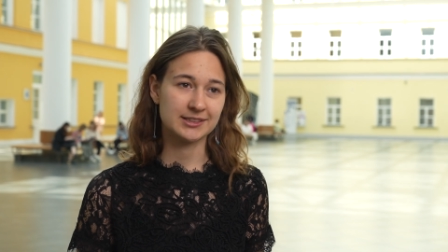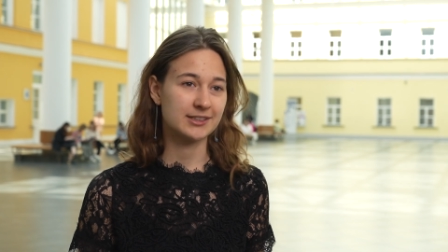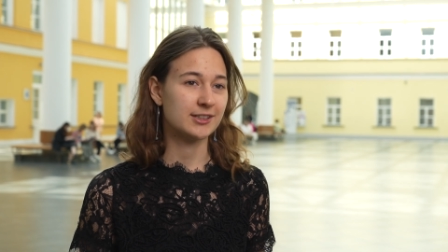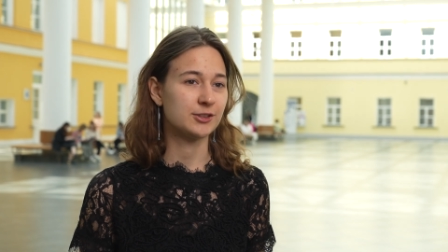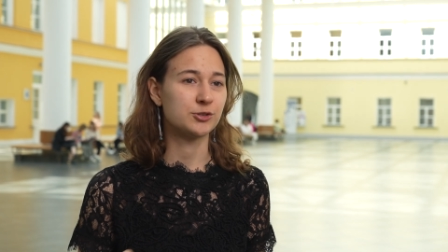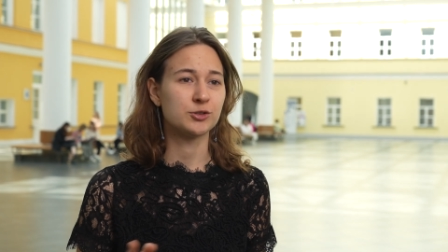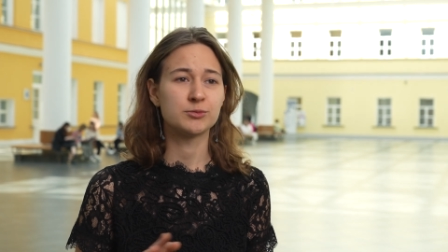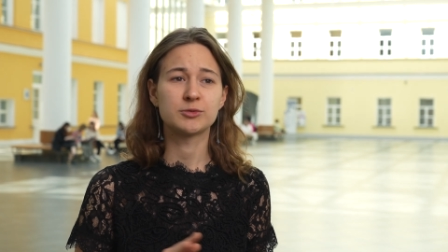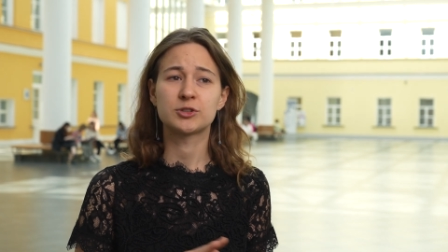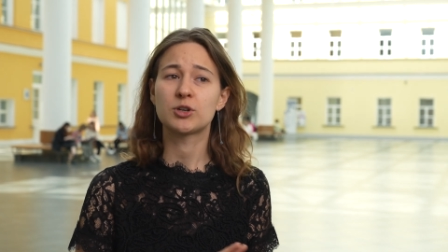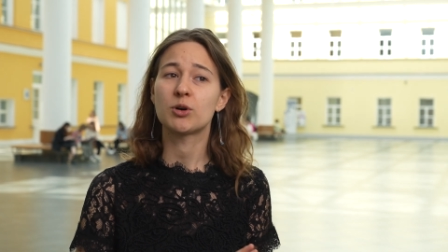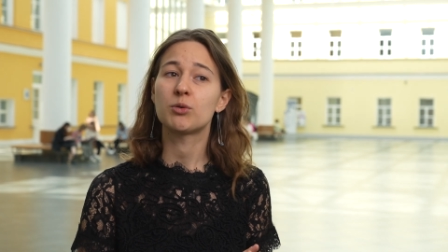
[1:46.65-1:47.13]

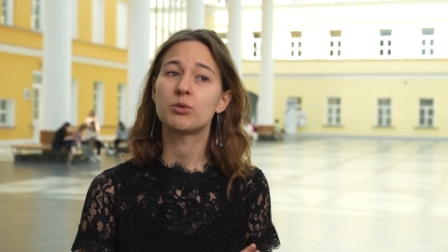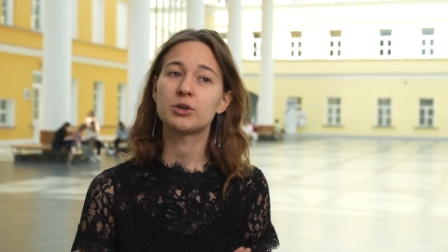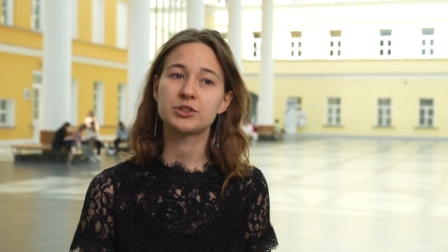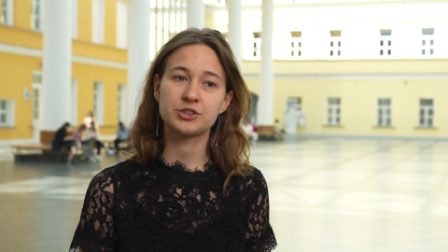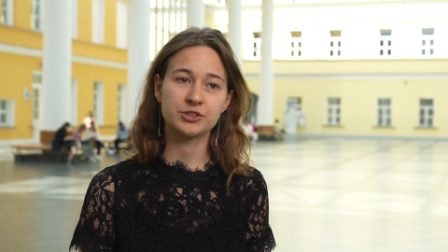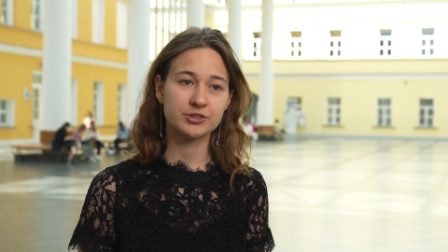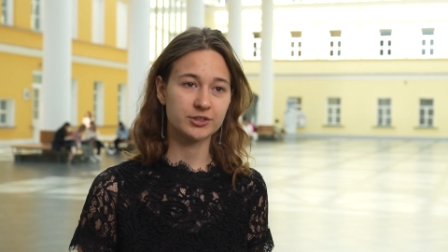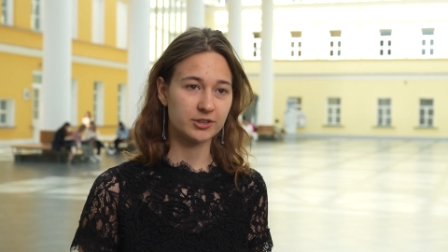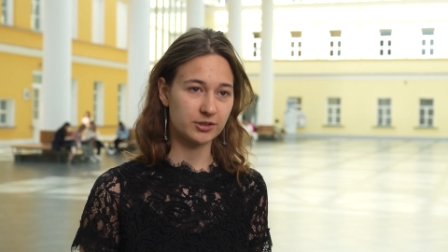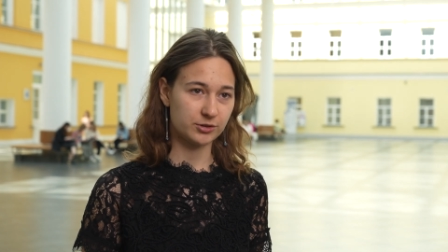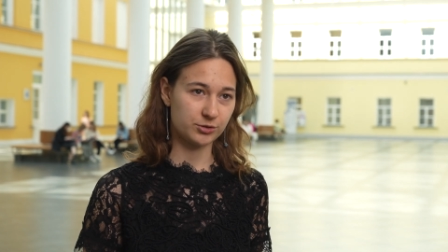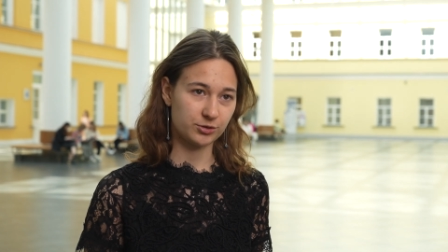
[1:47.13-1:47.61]
экономика
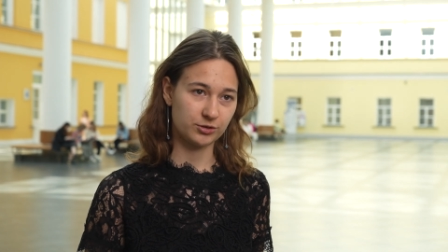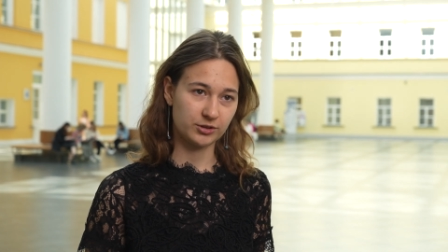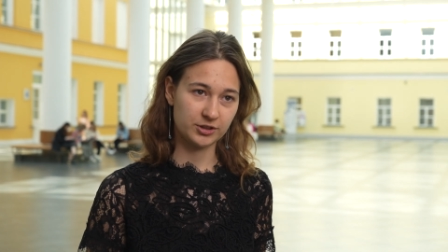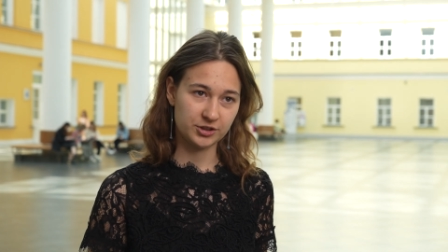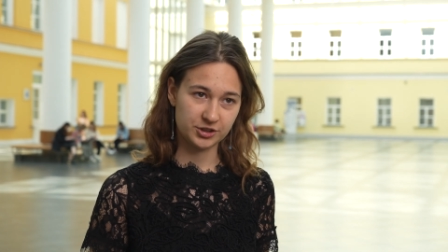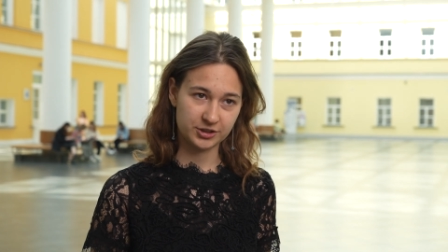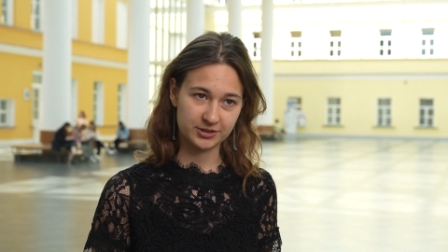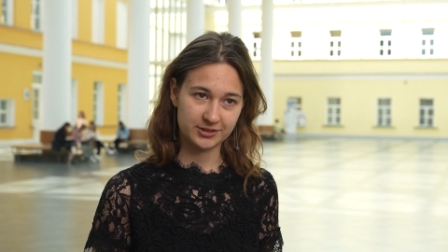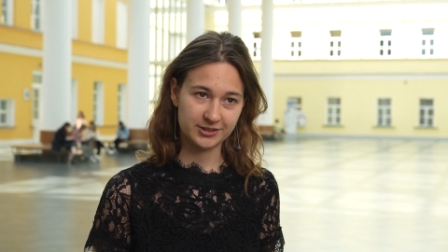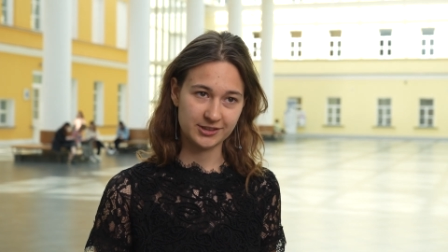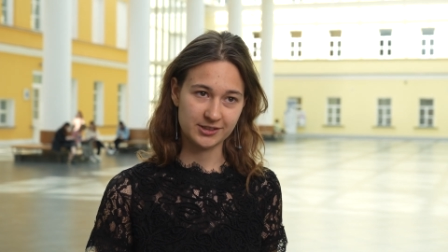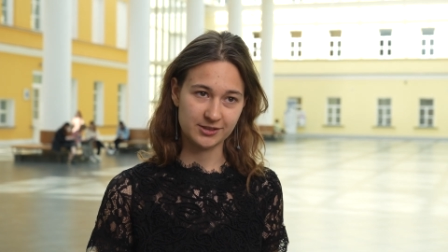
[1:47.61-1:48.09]
очень хорошо
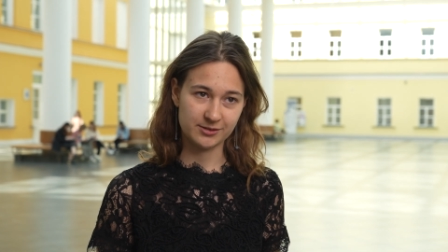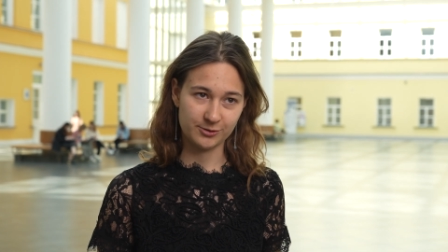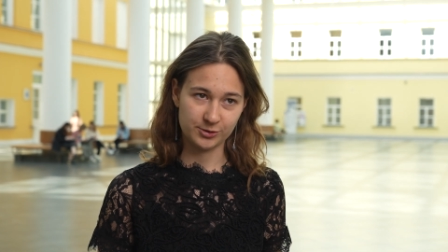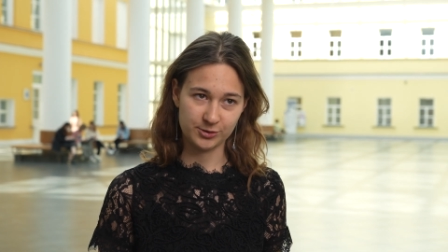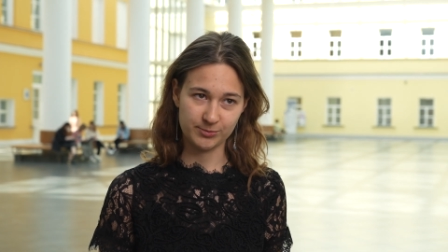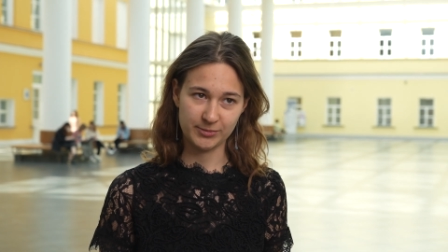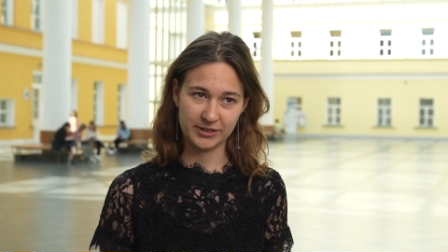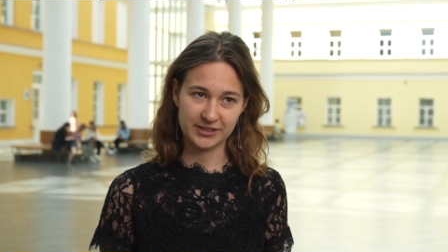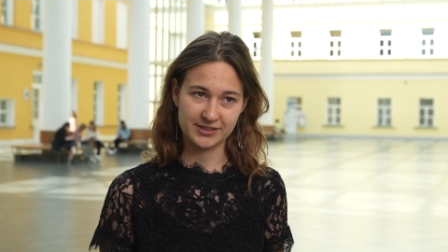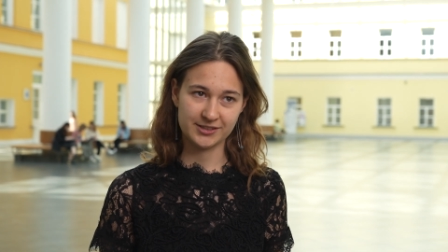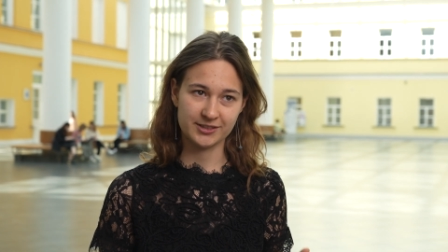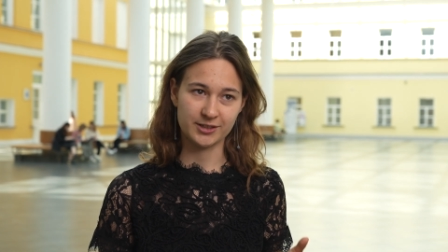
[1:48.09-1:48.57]
ложится, если у
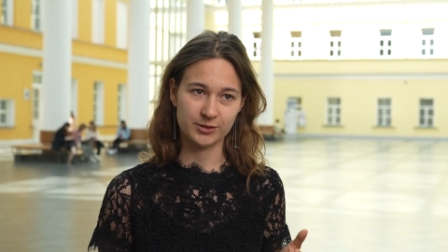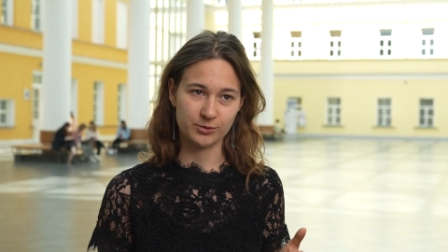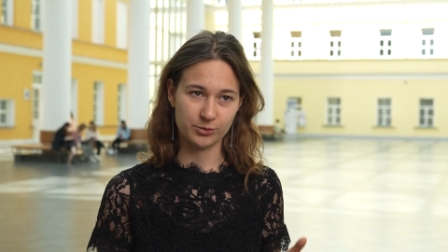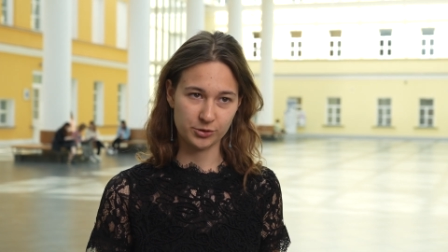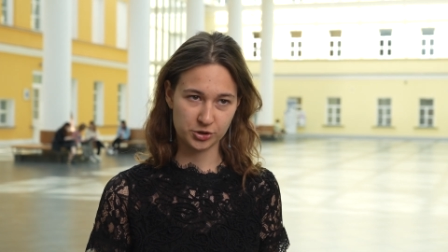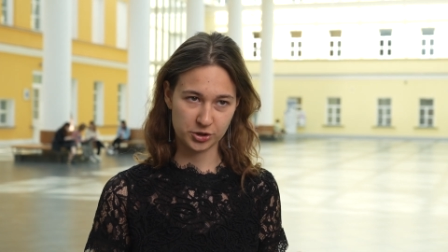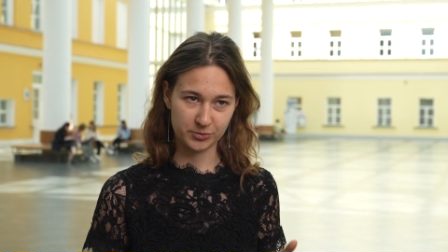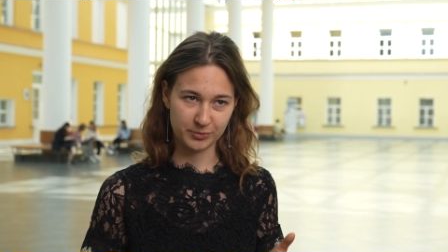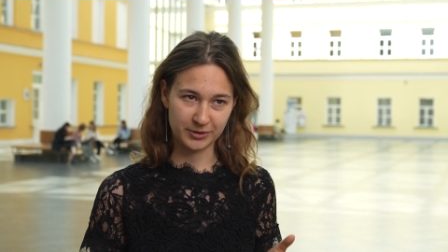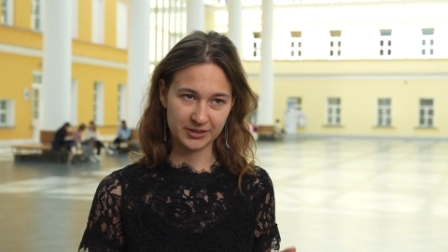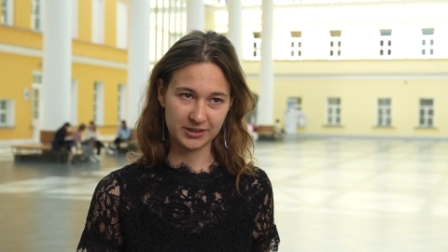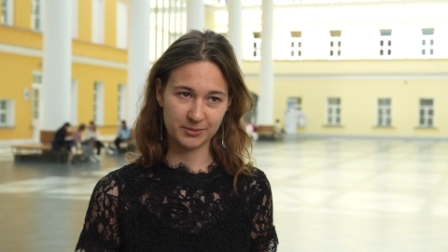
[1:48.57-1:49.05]
тебя есть
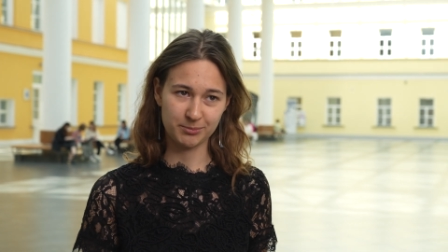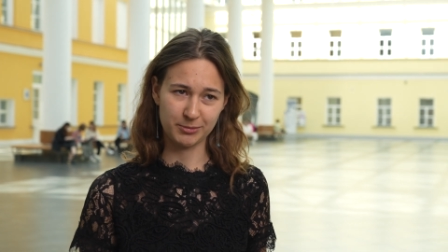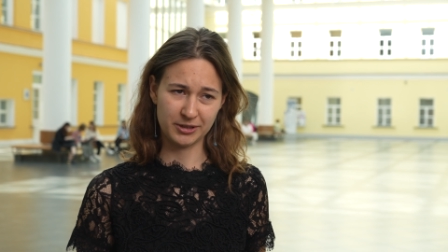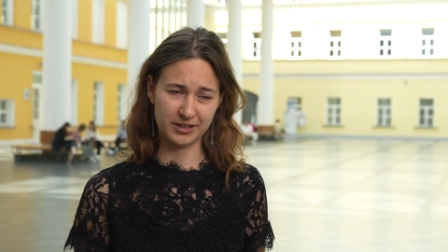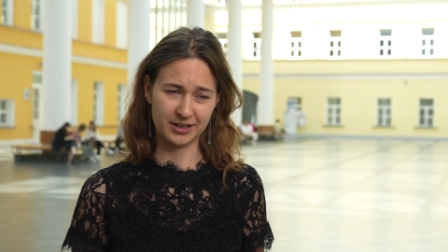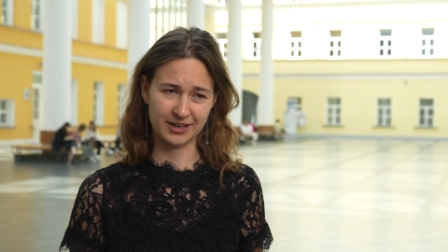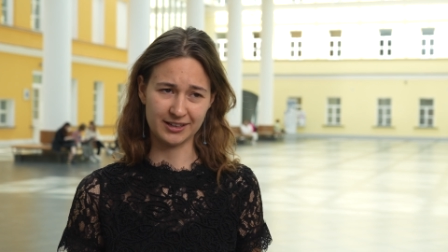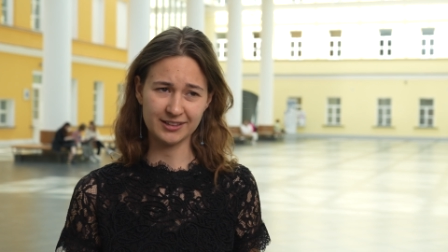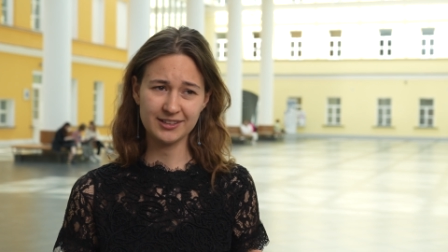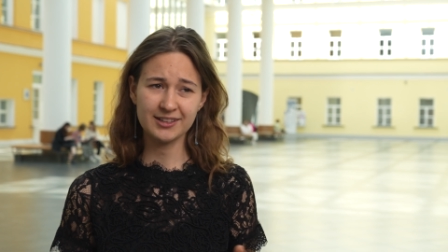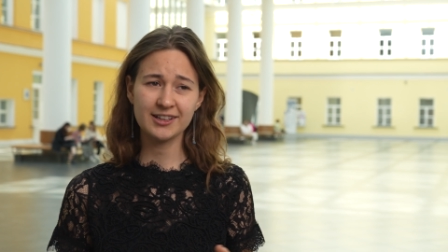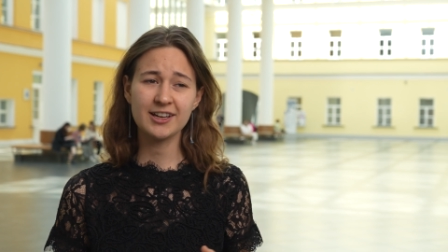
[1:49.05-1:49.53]
хороший
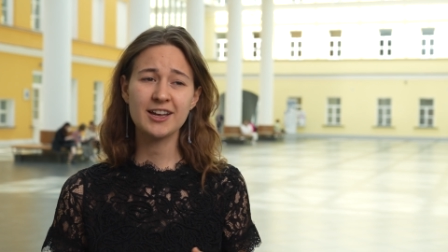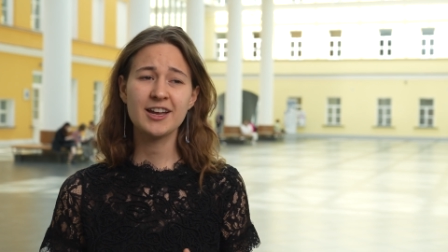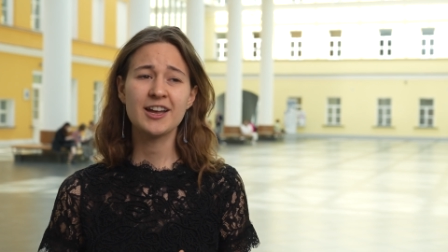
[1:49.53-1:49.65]
мат-аппарат.